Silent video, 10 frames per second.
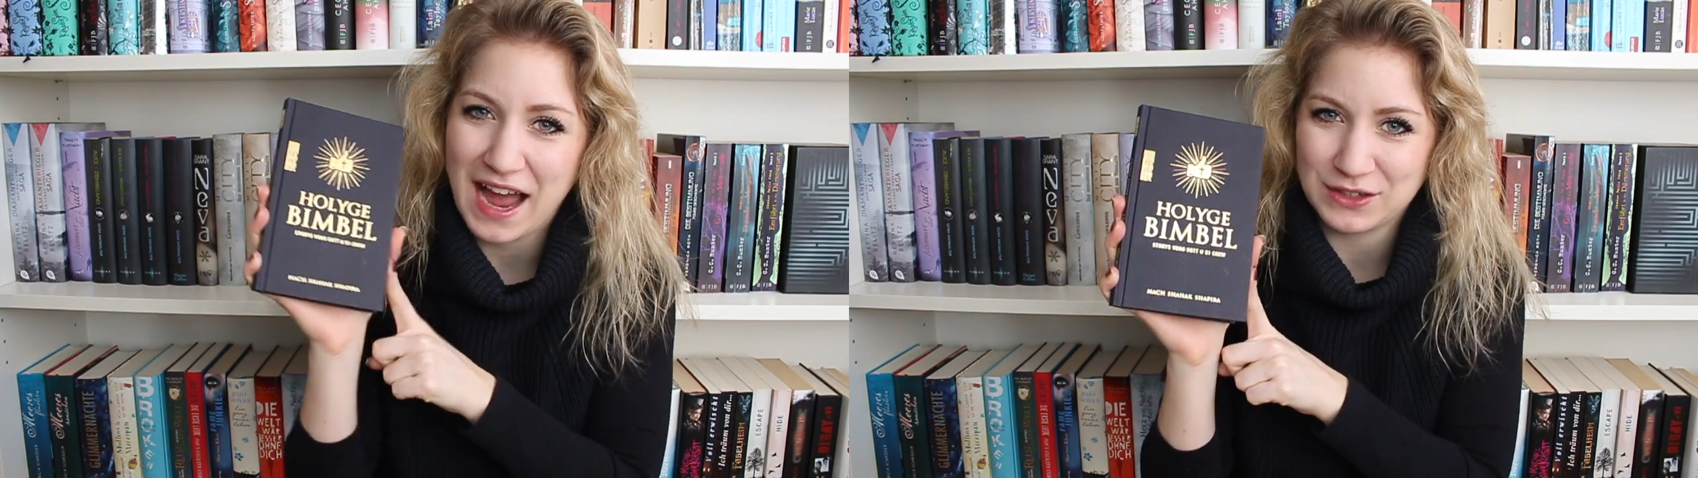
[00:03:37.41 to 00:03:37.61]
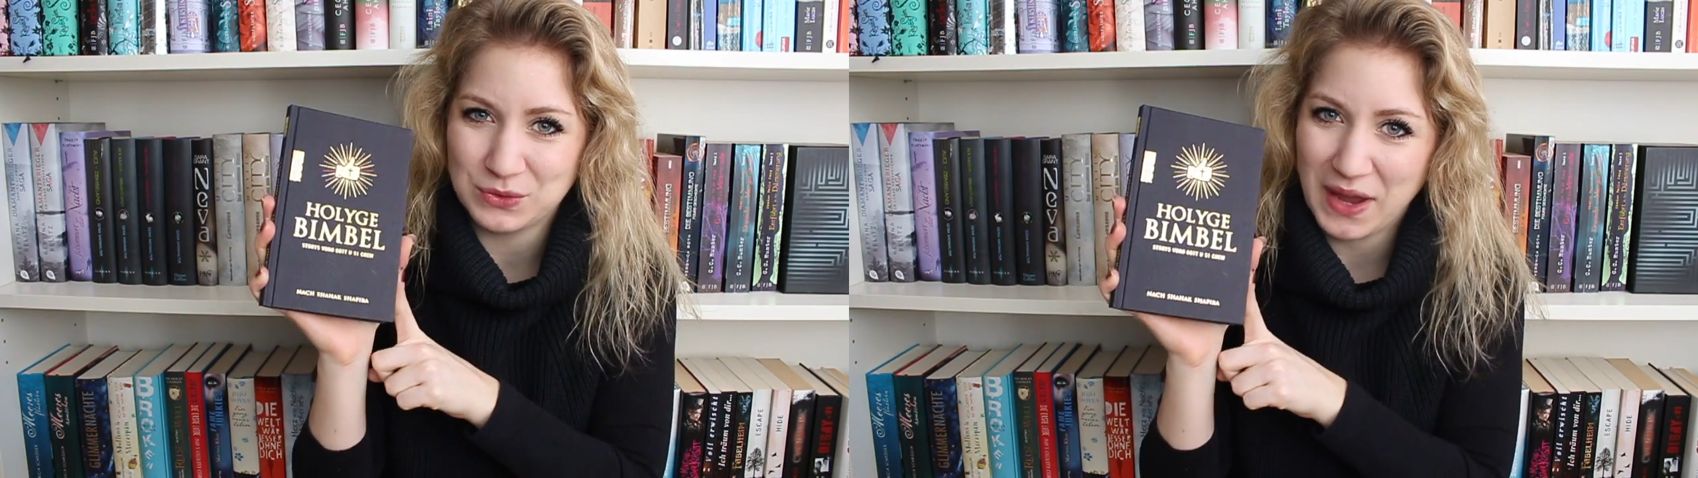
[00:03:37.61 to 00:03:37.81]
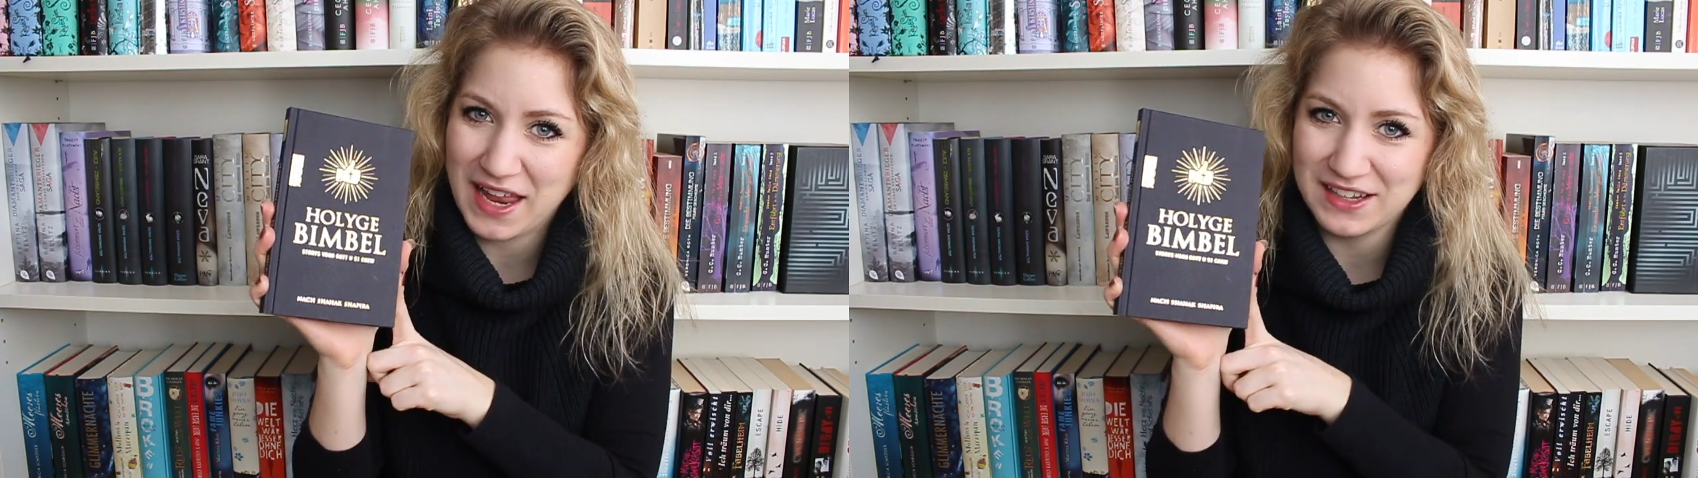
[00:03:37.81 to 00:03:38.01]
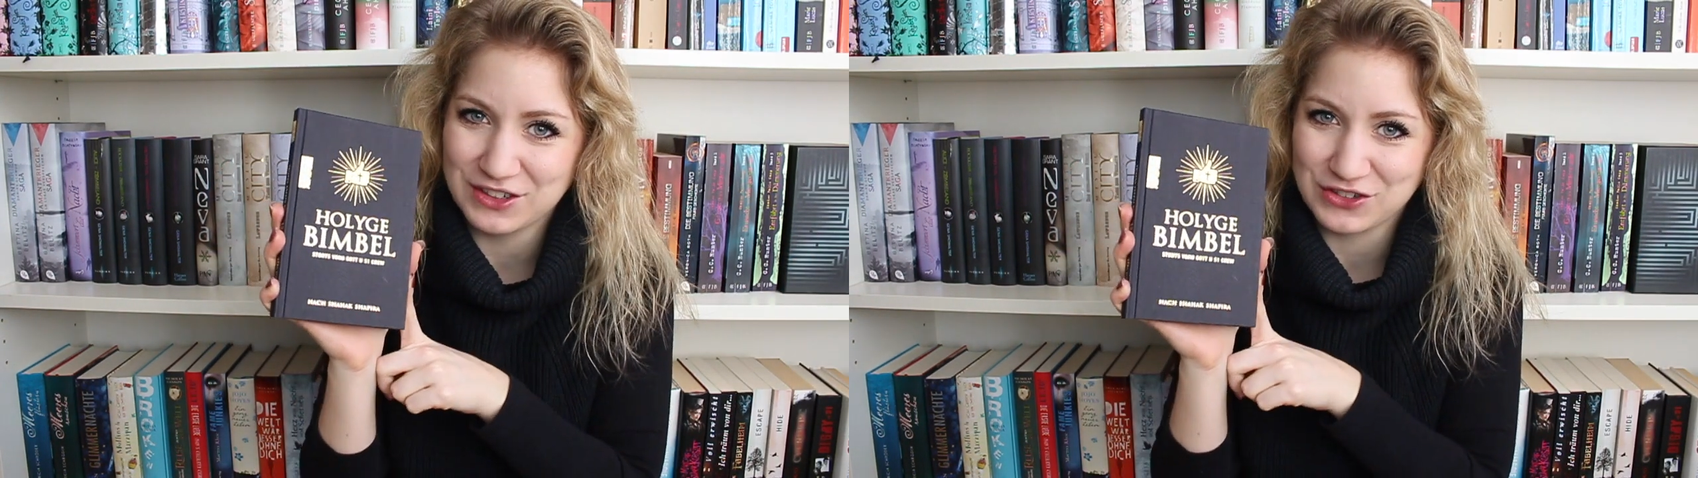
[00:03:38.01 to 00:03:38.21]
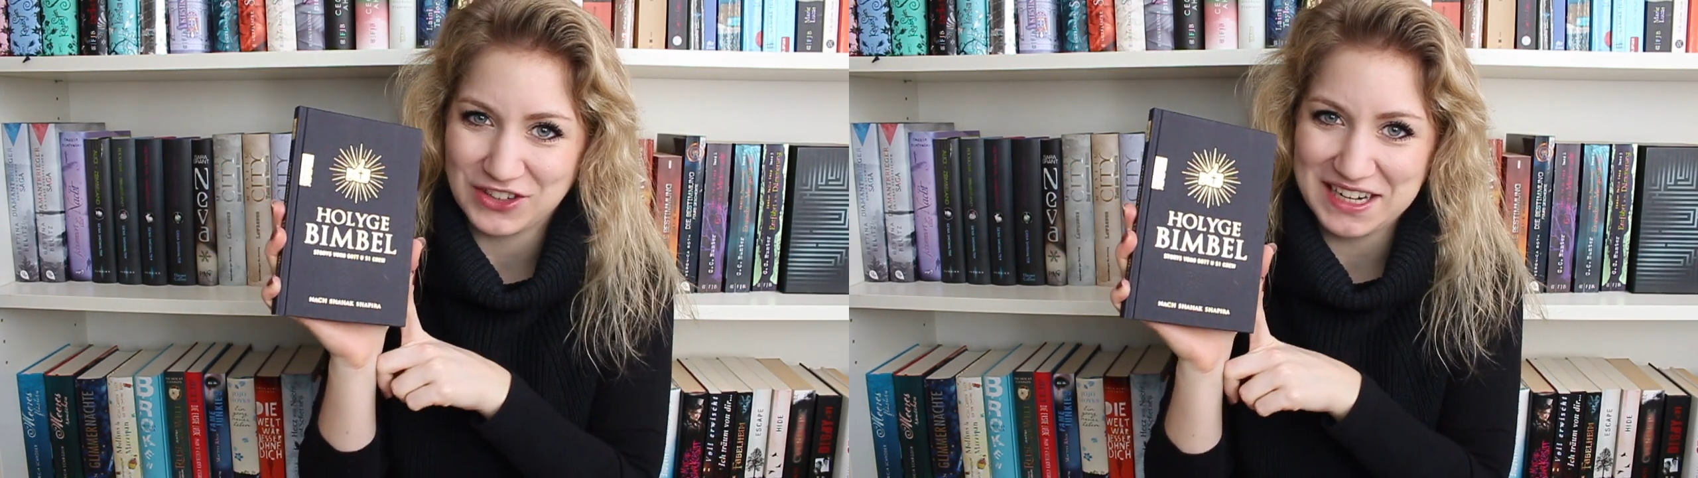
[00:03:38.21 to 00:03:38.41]
aktuelle
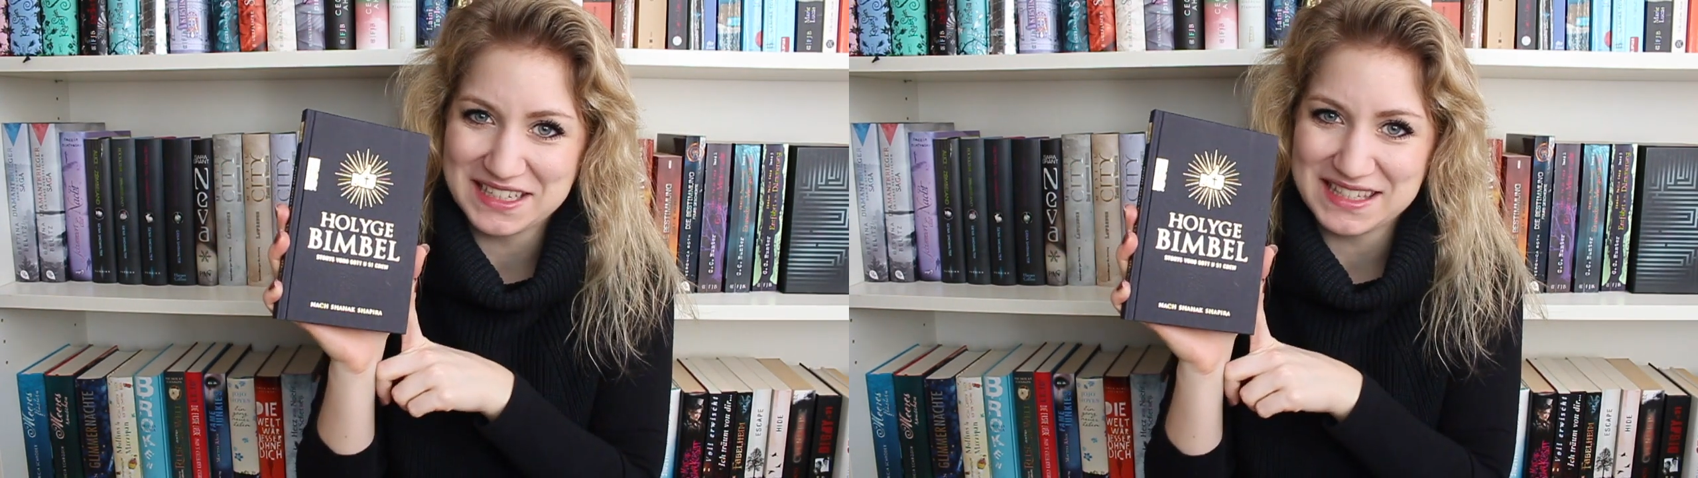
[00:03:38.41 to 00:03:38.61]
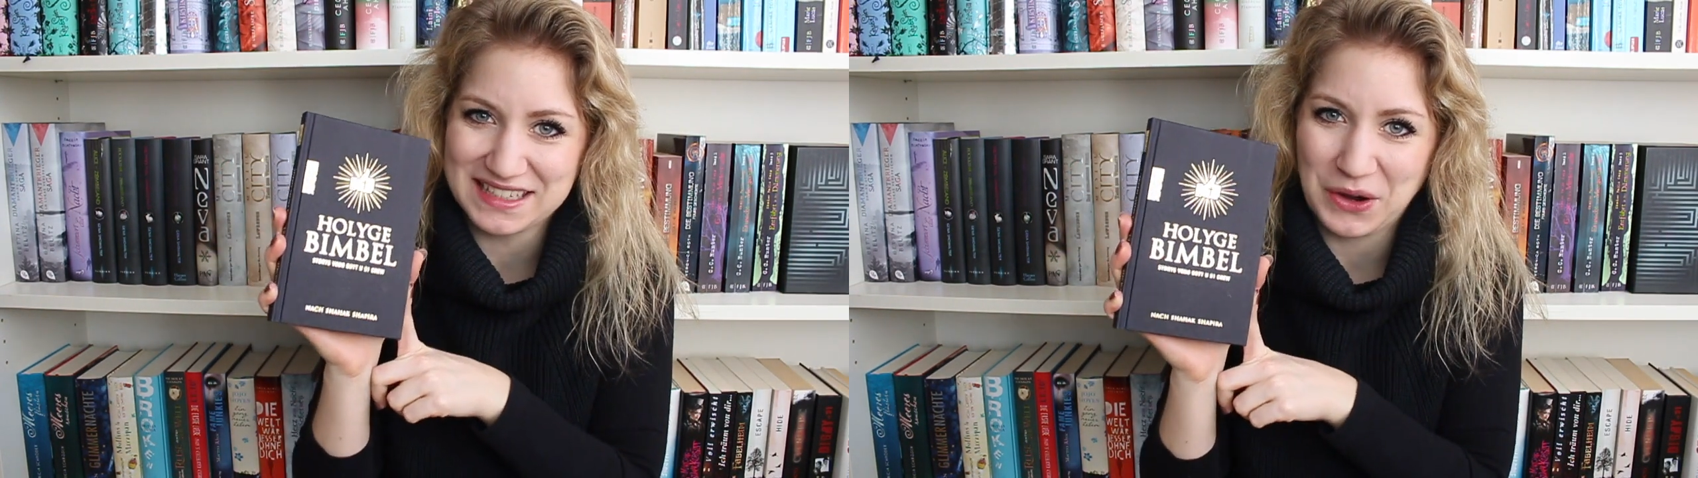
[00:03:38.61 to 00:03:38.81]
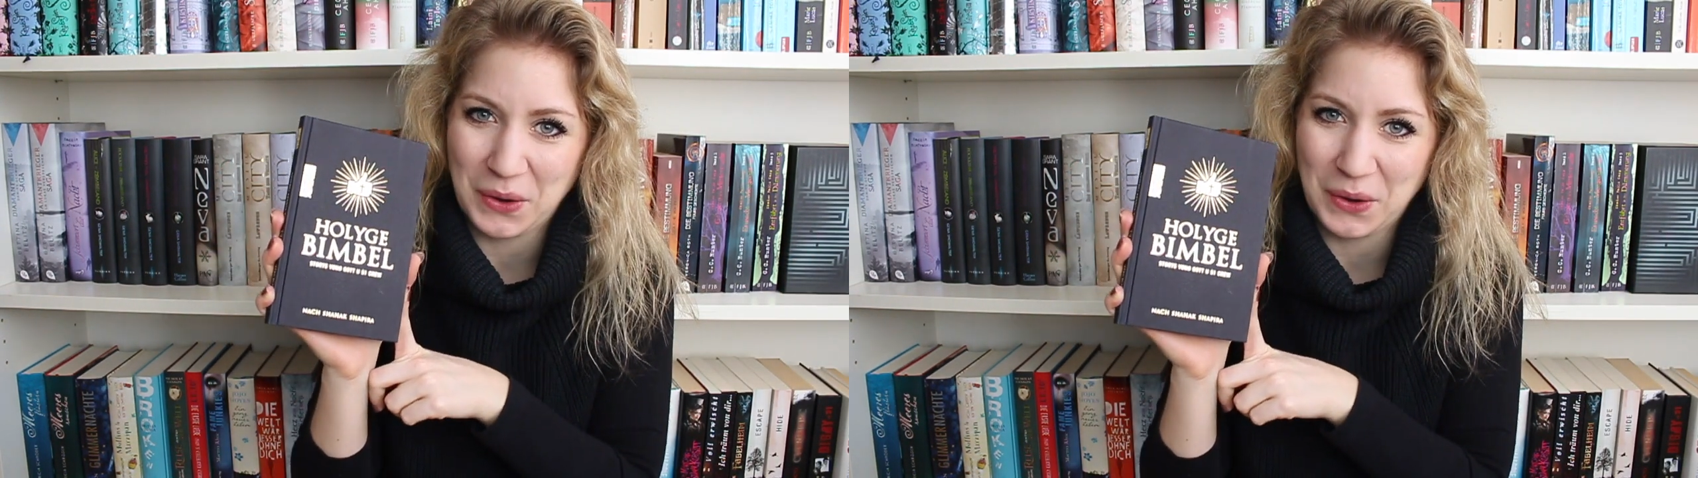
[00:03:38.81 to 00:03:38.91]
Geschehnisse